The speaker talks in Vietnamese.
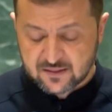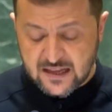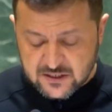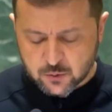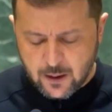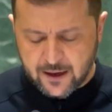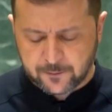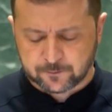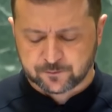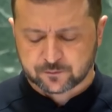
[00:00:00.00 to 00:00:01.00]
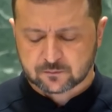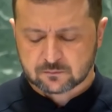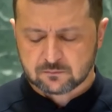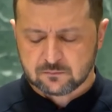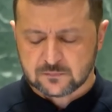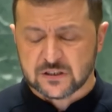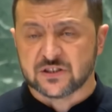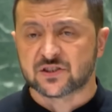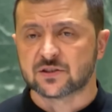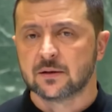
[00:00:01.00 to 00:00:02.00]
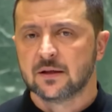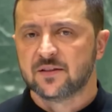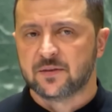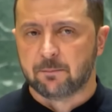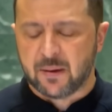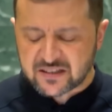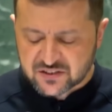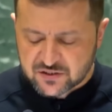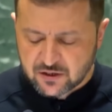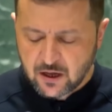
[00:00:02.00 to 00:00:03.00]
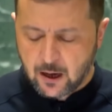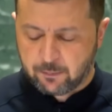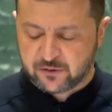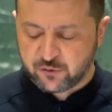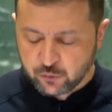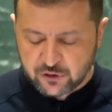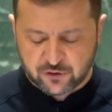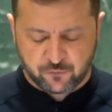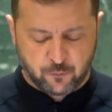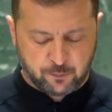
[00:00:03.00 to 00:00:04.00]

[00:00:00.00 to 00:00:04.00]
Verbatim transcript: Đó là lý do tại sao nó là cơ hội tốt nhất cho hòa bình.